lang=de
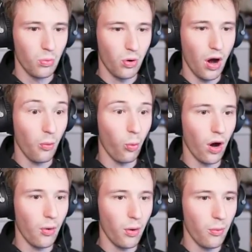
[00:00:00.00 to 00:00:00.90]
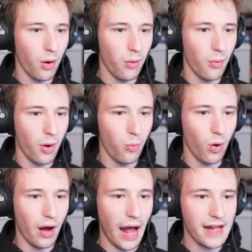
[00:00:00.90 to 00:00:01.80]
Wow, wow, wow, wow, wow,
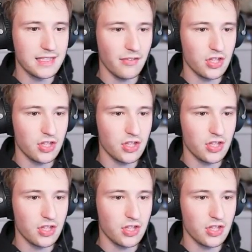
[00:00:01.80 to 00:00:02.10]
wow. Alter,